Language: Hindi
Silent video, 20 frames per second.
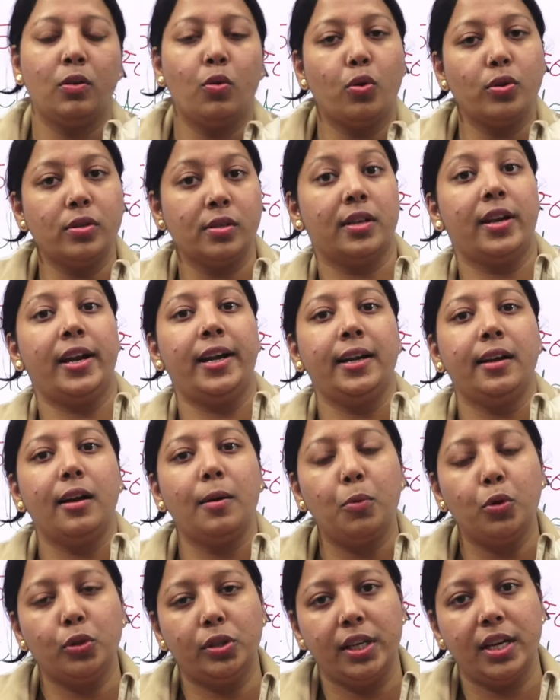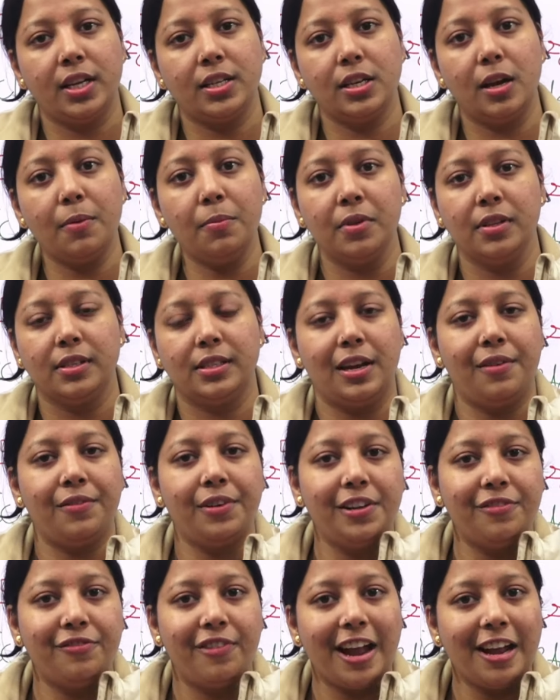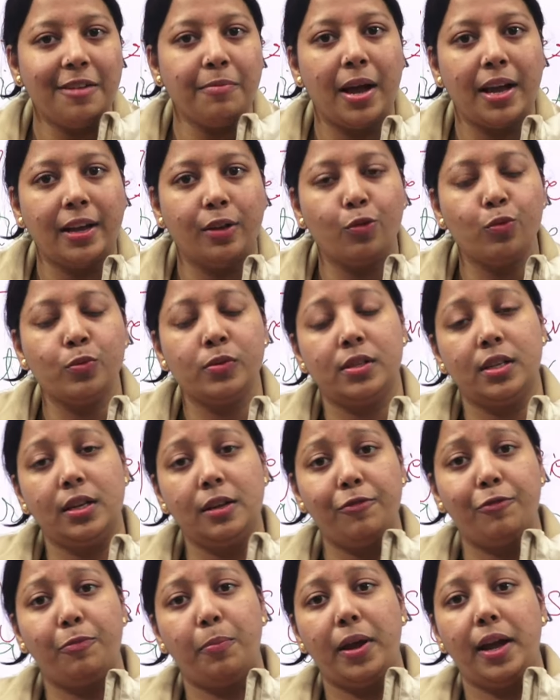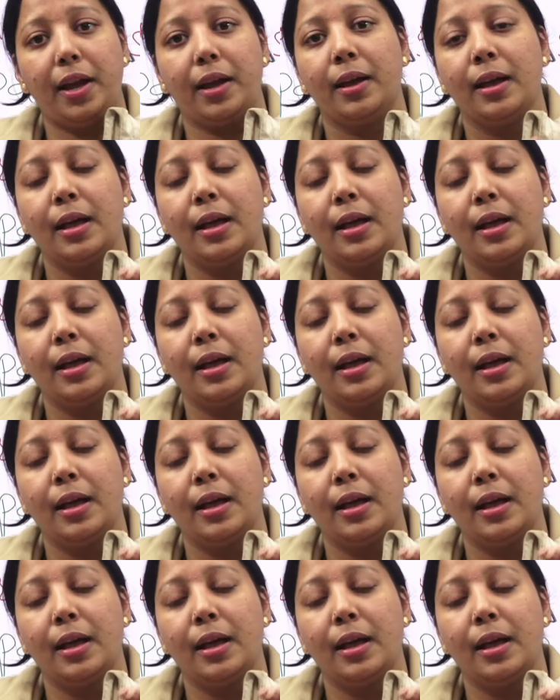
कोर्स ग्रेन कब होती है जब 75 माइक्रोन सीव पे